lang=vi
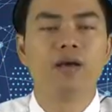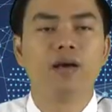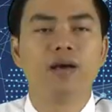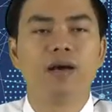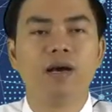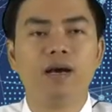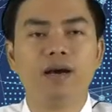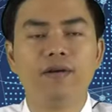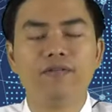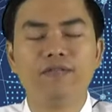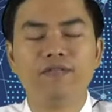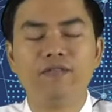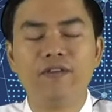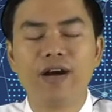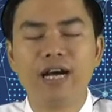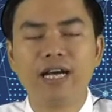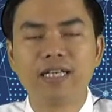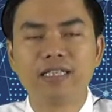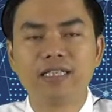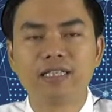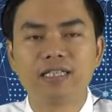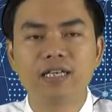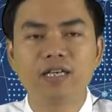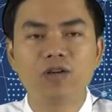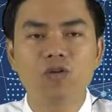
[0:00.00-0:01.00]
à,
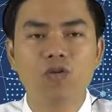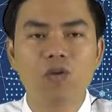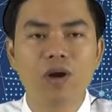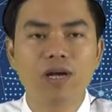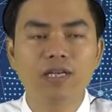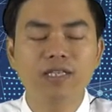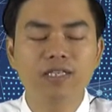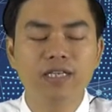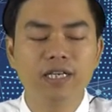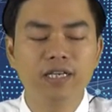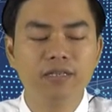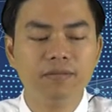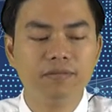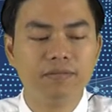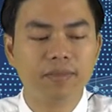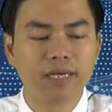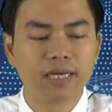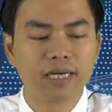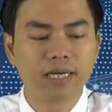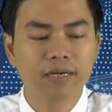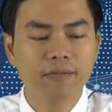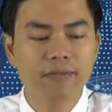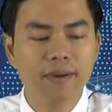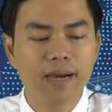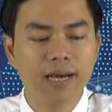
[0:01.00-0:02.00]
và cái quá trình mà
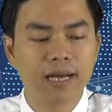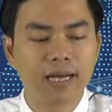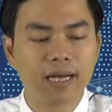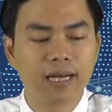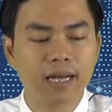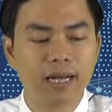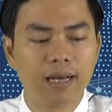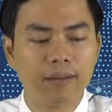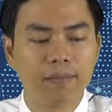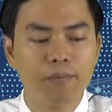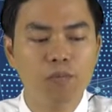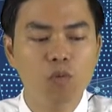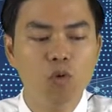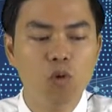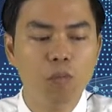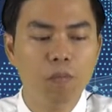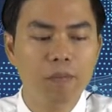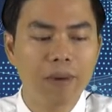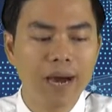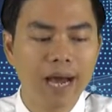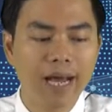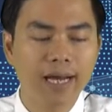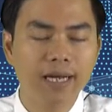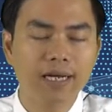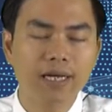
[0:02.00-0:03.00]
các bạn à, mua
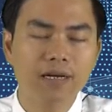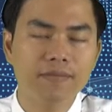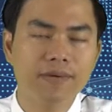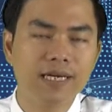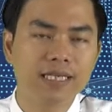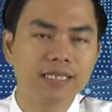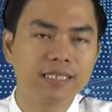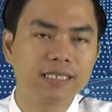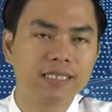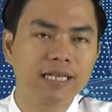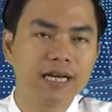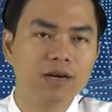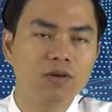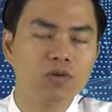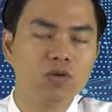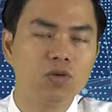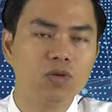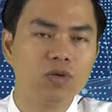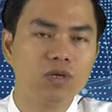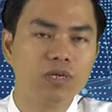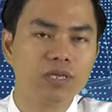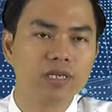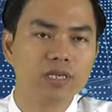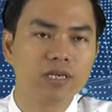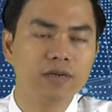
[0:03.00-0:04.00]
bán các bạn trao
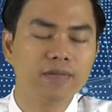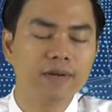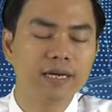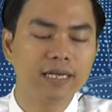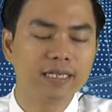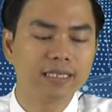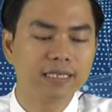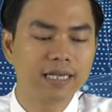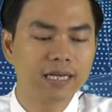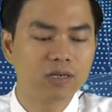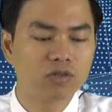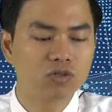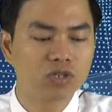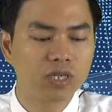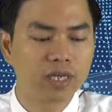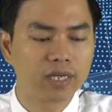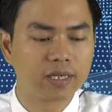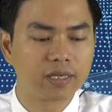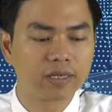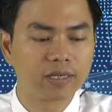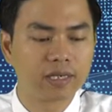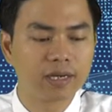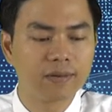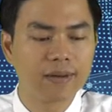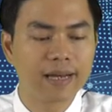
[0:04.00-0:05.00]
đổi các bạn giao dịch
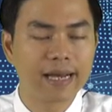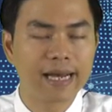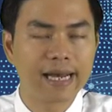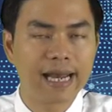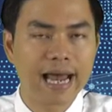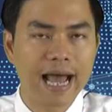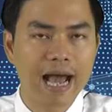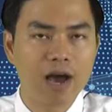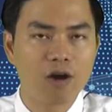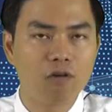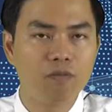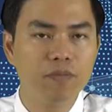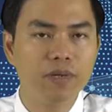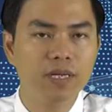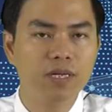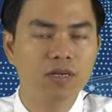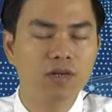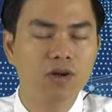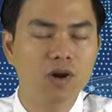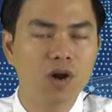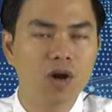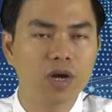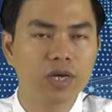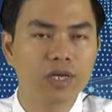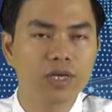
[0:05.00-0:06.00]
các bạn đào
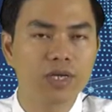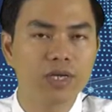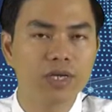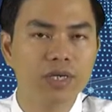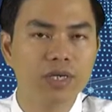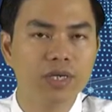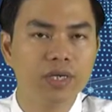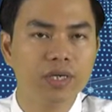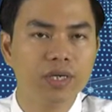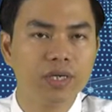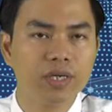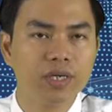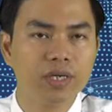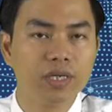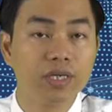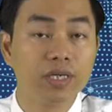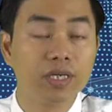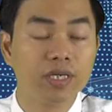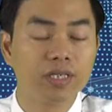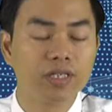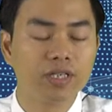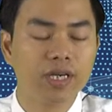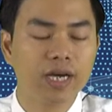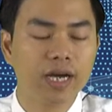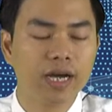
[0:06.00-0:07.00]
bitcoin được
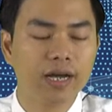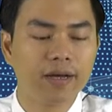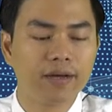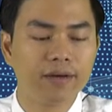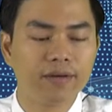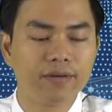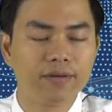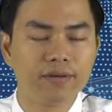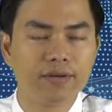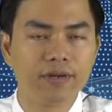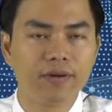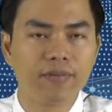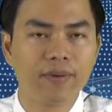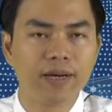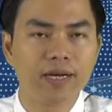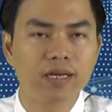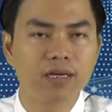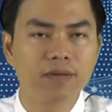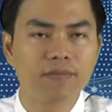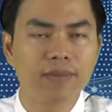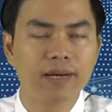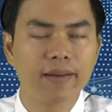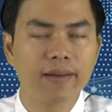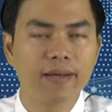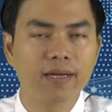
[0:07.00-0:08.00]
chưa ạ và
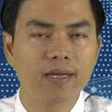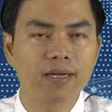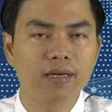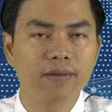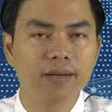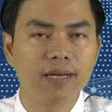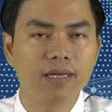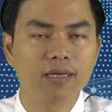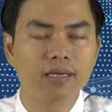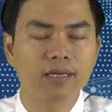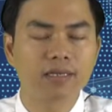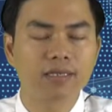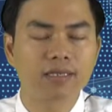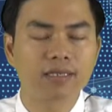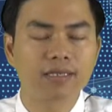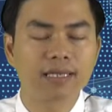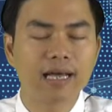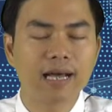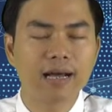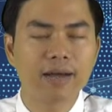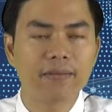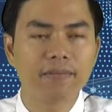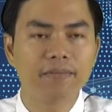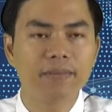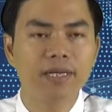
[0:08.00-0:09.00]
các bạn các bạn được
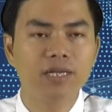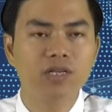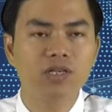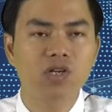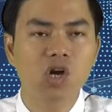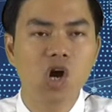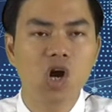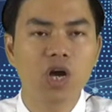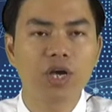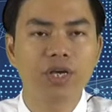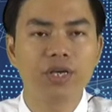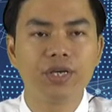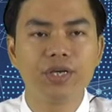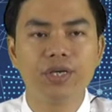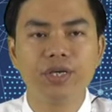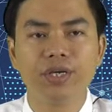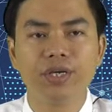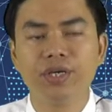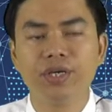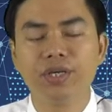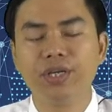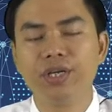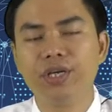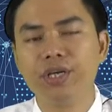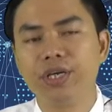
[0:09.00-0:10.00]
tặng bitcoin
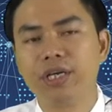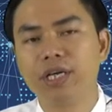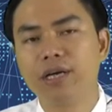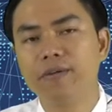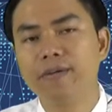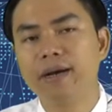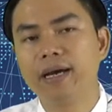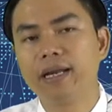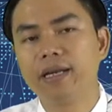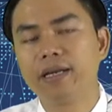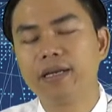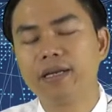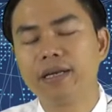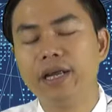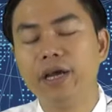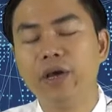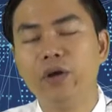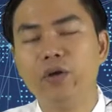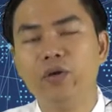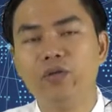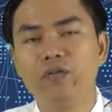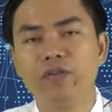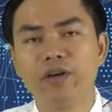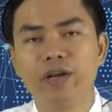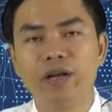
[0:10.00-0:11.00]
thì các bạn
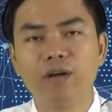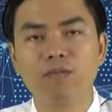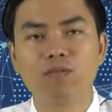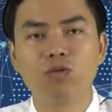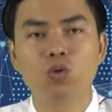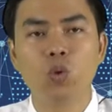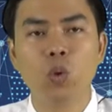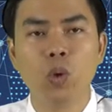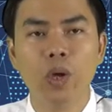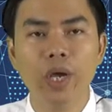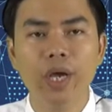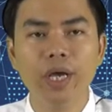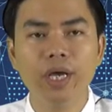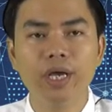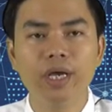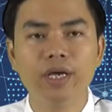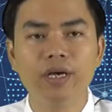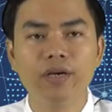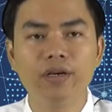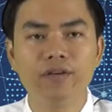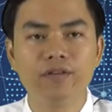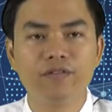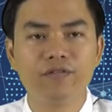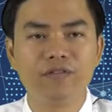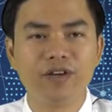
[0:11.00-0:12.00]
đều phải đóng thuế
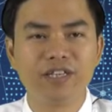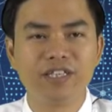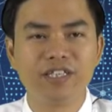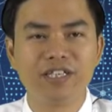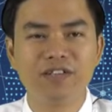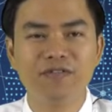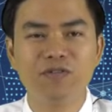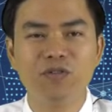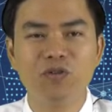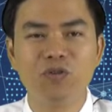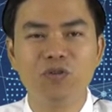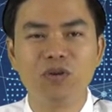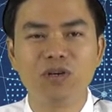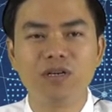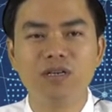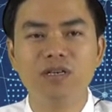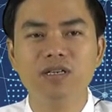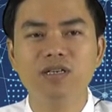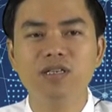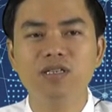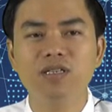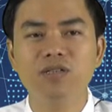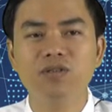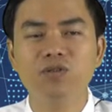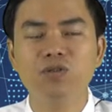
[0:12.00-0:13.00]
và chính phủ
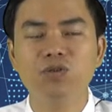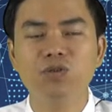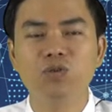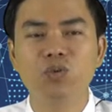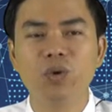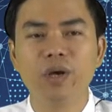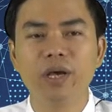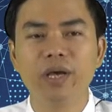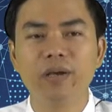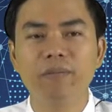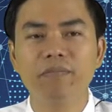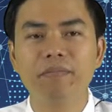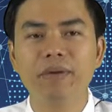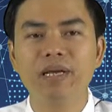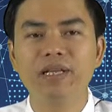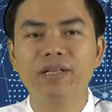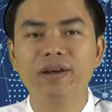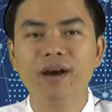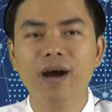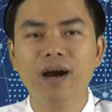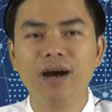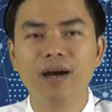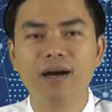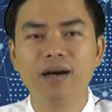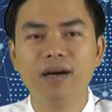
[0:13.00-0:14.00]
cứ thu thuế bình
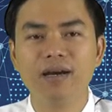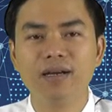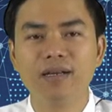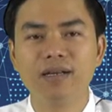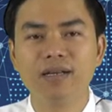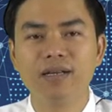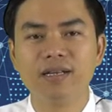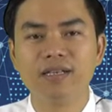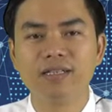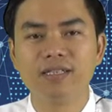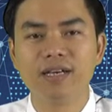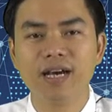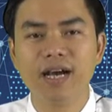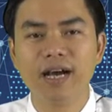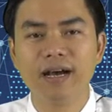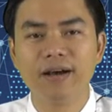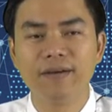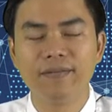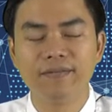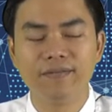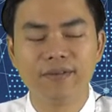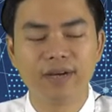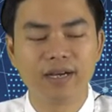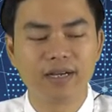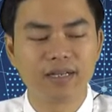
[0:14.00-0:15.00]
thường được chưa ạ
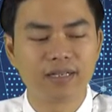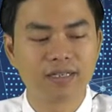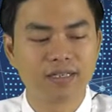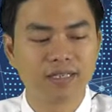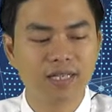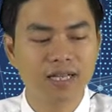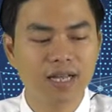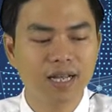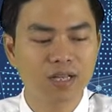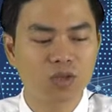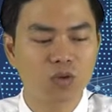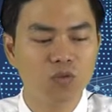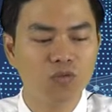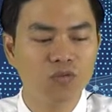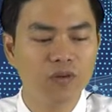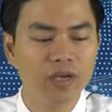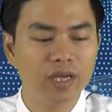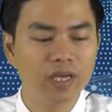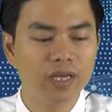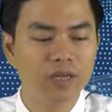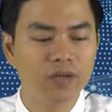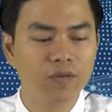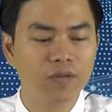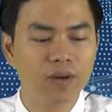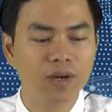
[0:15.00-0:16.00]
và rất là thú
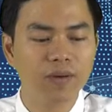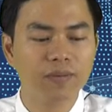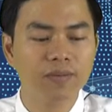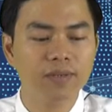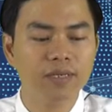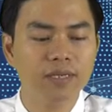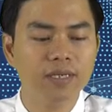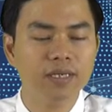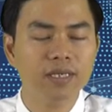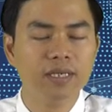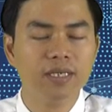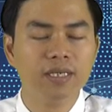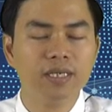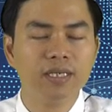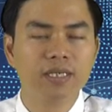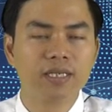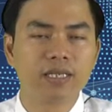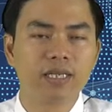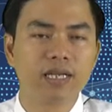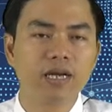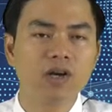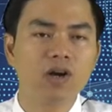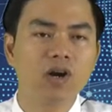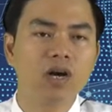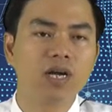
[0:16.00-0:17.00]
vị đúng không
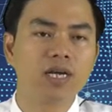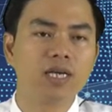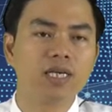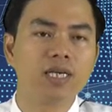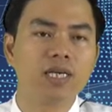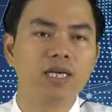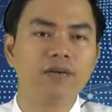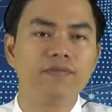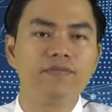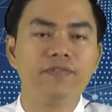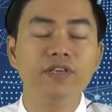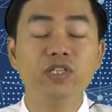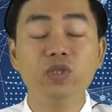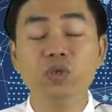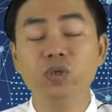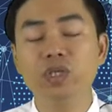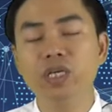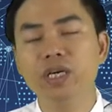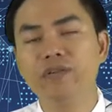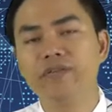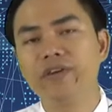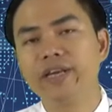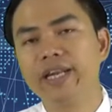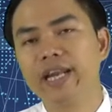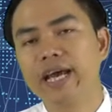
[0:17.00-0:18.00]
thế còn à, ví dụ như
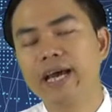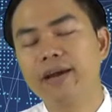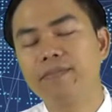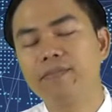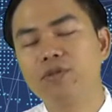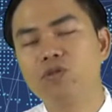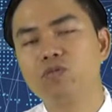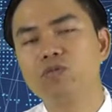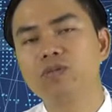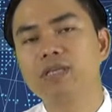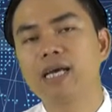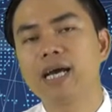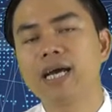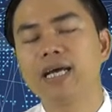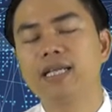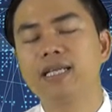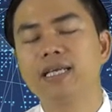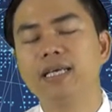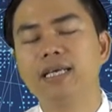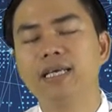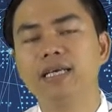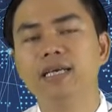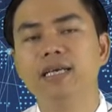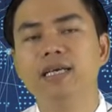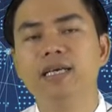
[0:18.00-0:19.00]
ở Việt Nam chúng ta
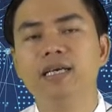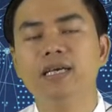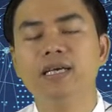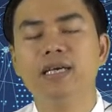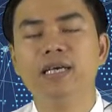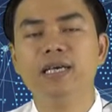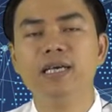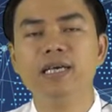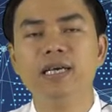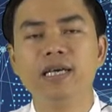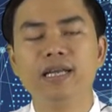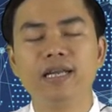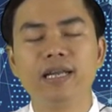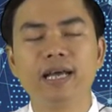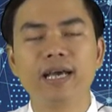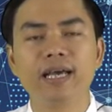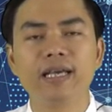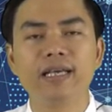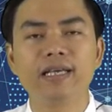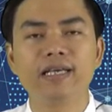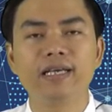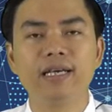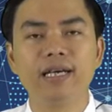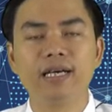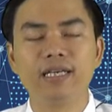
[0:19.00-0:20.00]
thì hiện
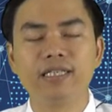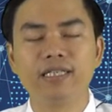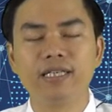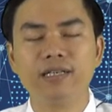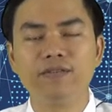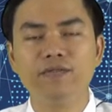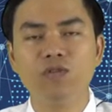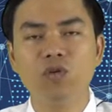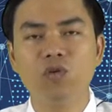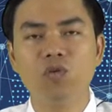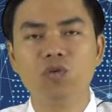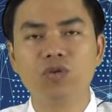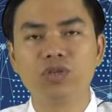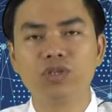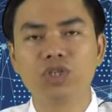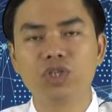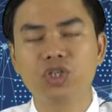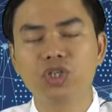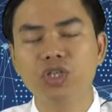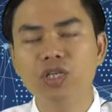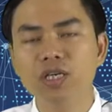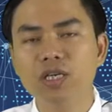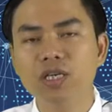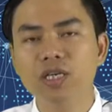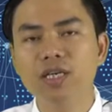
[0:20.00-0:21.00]
nay à, chính phủ
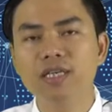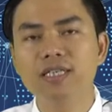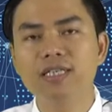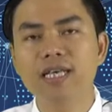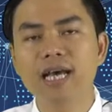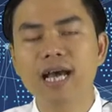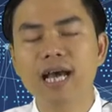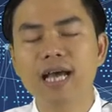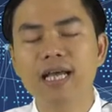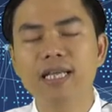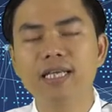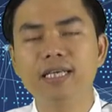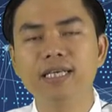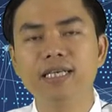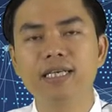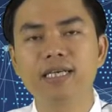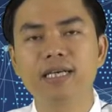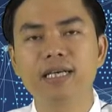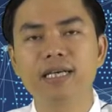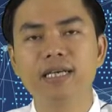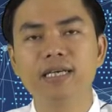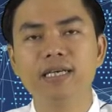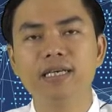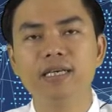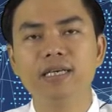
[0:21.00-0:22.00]
chưa đưa ra những
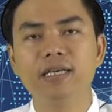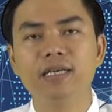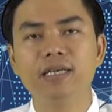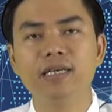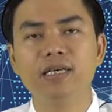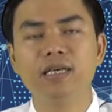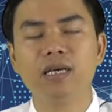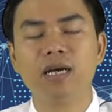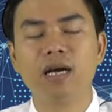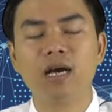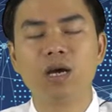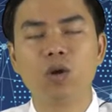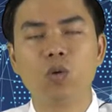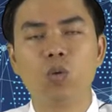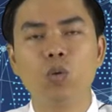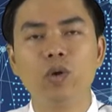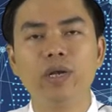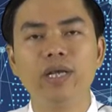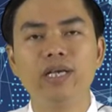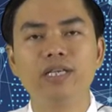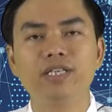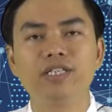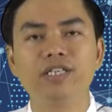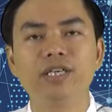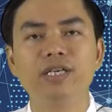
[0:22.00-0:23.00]
cái à, quy
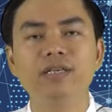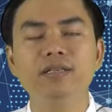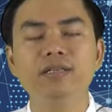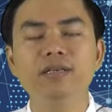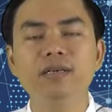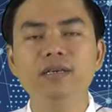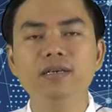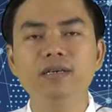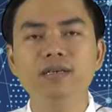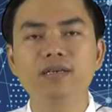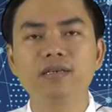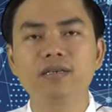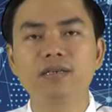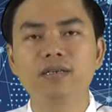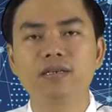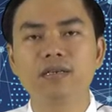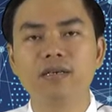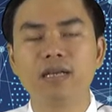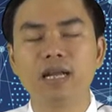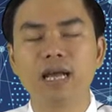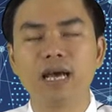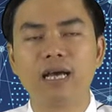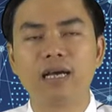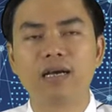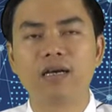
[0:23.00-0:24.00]
định chính thức
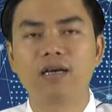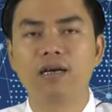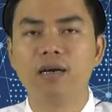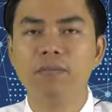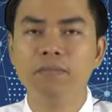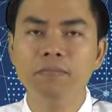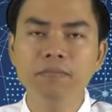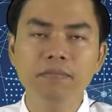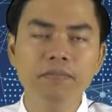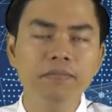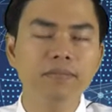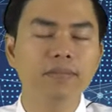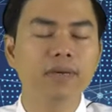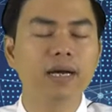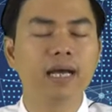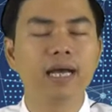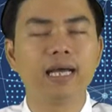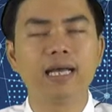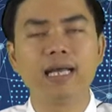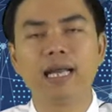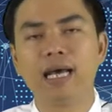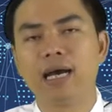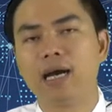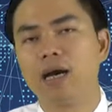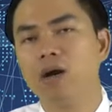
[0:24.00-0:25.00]
là cấm hay
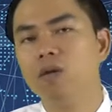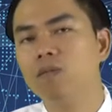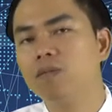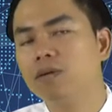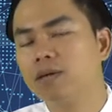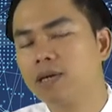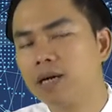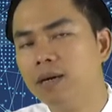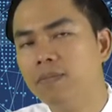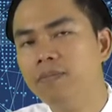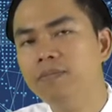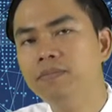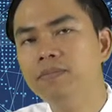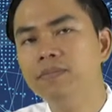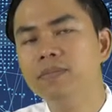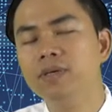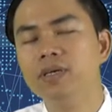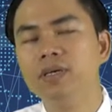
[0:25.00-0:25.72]
là không cấm